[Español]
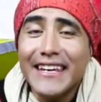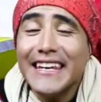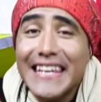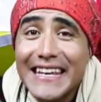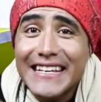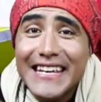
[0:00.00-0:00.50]

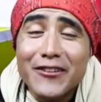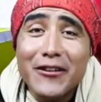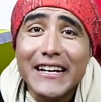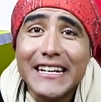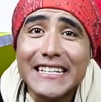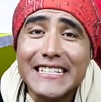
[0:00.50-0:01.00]
Y quiero
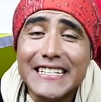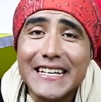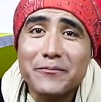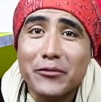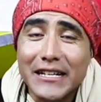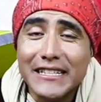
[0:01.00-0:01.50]

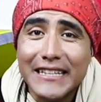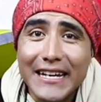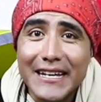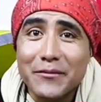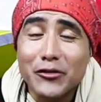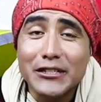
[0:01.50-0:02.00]
agradecer por esta
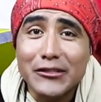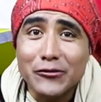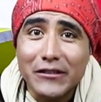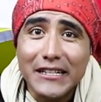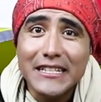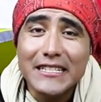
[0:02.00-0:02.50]
hermosa
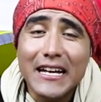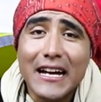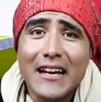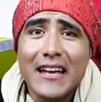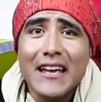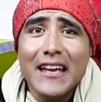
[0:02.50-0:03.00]

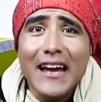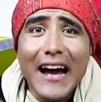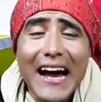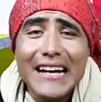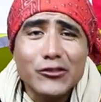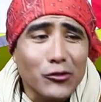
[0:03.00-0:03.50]
sonrisa
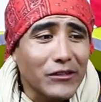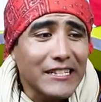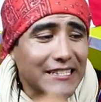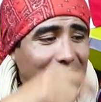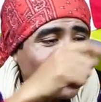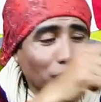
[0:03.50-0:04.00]
a
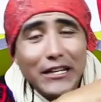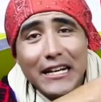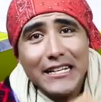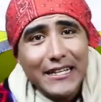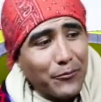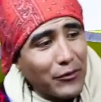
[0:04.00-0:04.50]
Sonrisas
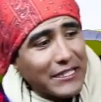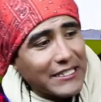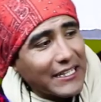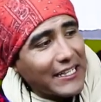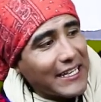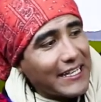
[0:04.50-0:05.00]
Totales que pueden
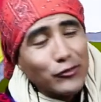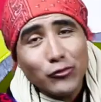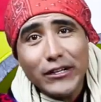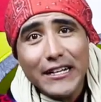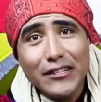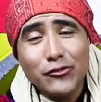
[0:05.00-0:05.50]
seguirle en
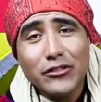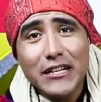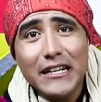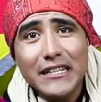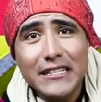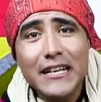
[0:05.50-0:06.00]
sus redes
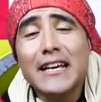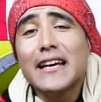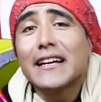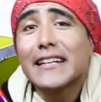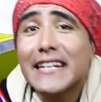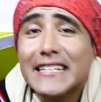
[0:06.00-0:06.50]
sociales
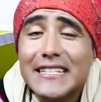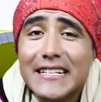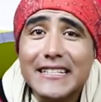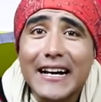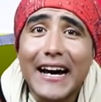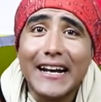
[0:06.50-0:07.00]

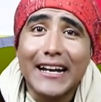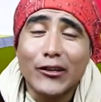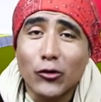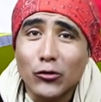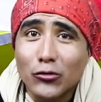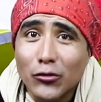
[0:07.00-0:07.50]
gracias a la
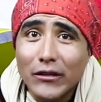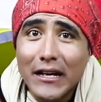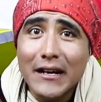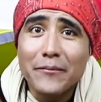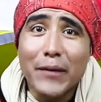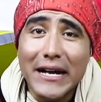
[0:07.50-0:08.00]

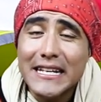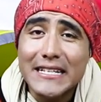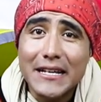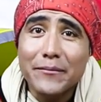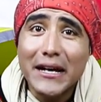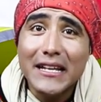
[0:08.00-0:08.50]
doctora
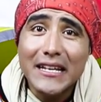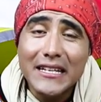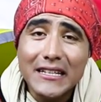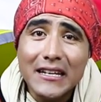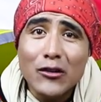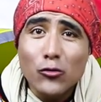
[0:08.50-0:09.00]
Vanessa
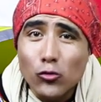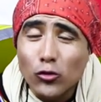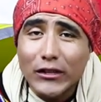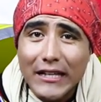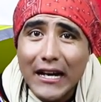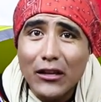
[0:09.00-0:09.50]
Madeline
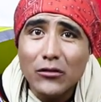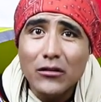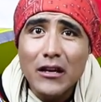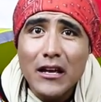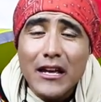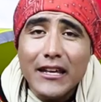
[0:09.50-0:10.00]

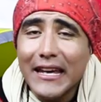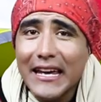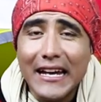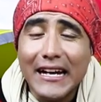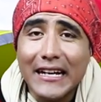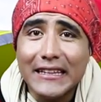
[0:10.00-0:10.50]
Hurtado
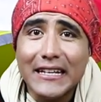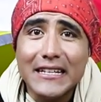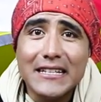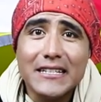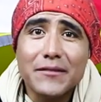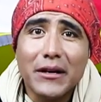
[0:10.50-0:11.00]

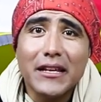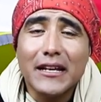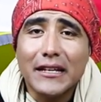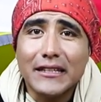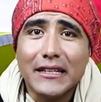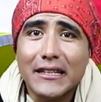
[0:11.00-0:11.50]
encantadísima de
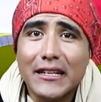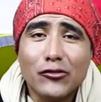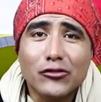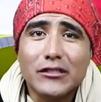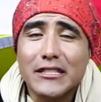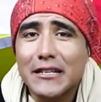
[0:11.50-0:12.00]

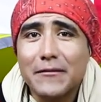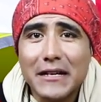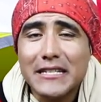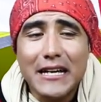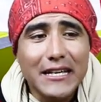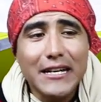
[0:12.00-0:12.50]
atenderlos si
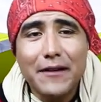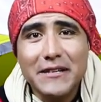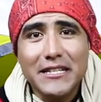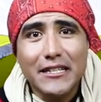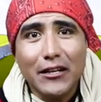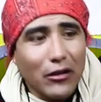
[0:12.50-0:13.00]
vas a ir a
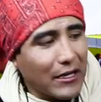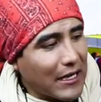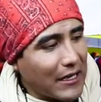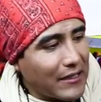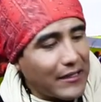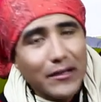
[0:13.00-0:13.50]
visitarlo
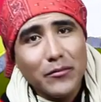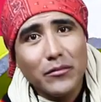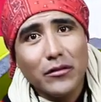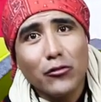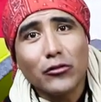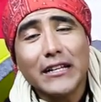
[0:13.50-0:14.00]
acá.
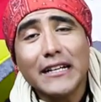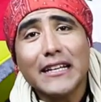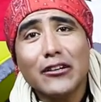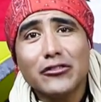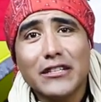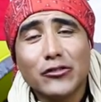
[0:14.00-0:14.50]

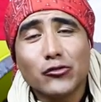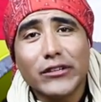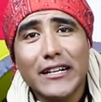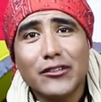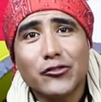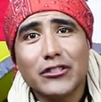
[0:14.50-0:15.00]
Contáctalos en sus
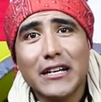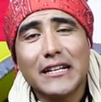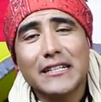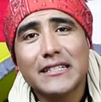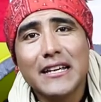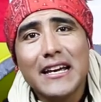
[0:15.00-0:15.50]
redes
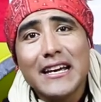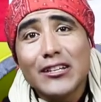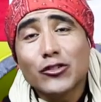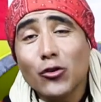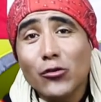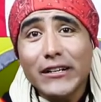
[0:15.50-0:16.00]
sociales.
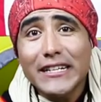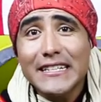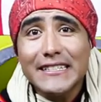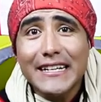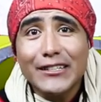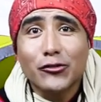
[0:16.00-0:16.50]
Son
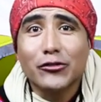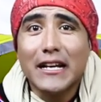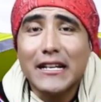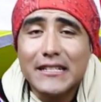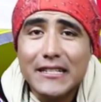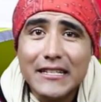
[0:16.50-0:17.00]
risas
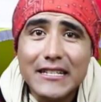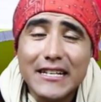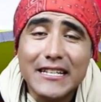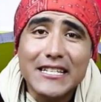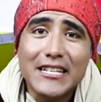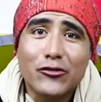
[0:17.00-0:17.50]
totales. Así
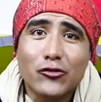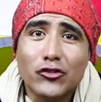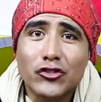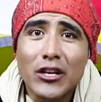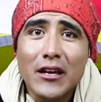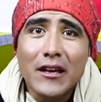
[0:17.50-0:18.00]
que
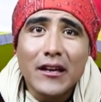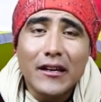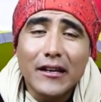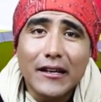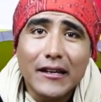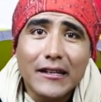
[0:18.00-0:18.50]
chicos,
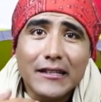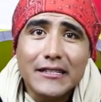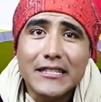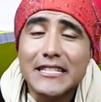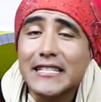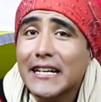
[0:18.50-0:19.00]
eh,
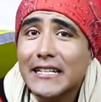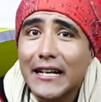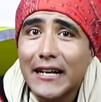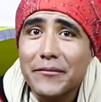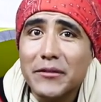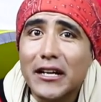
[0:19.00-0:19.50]
si sales
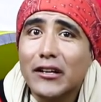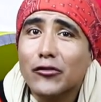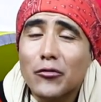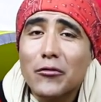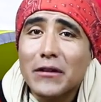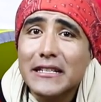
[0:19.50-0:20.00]
a caminar,
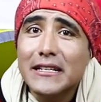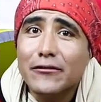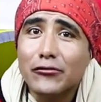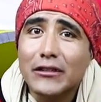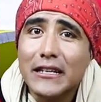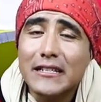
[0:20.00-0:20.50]
¿cómo vas a
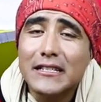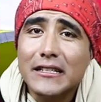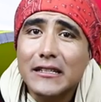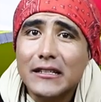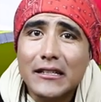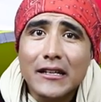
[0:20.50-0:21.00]
disfrutar
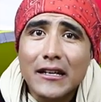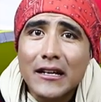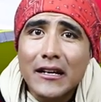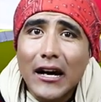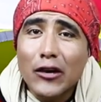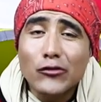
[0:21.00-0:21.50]
si
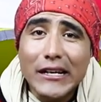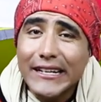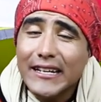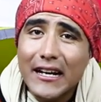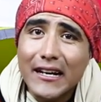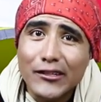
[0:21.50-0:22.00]
hay una
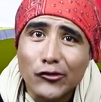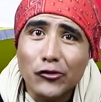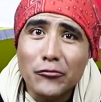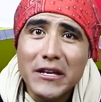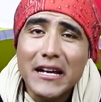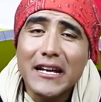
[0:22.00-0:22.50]
rica
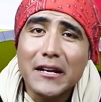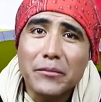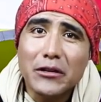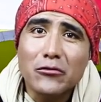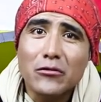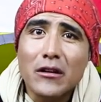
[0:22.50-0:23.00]
gastronomía en el
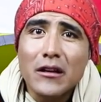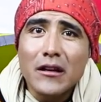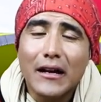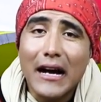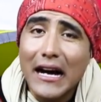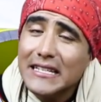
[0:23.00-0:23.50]
Perú?
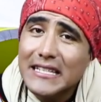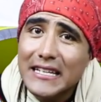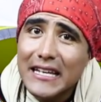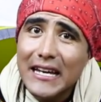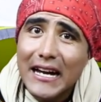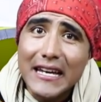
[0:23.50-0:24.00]
Así
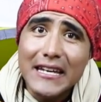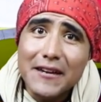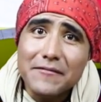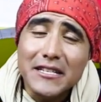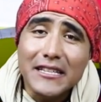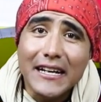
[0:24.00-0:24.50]
que hay
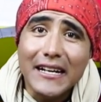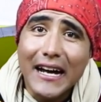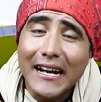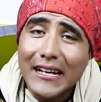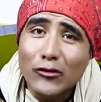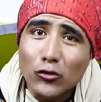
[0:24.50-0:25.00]
que visitar
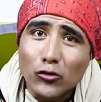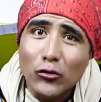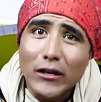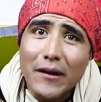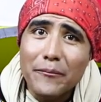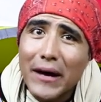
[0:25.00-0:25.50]
a la
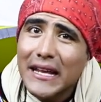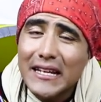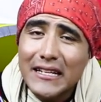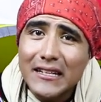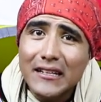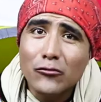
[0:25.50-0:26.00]
doctora
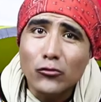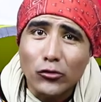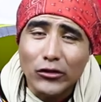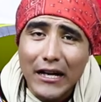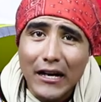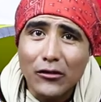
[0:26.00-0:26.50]
Madeline
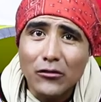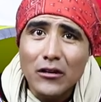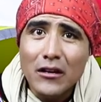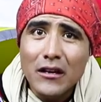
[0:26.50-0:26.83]
Hurtado.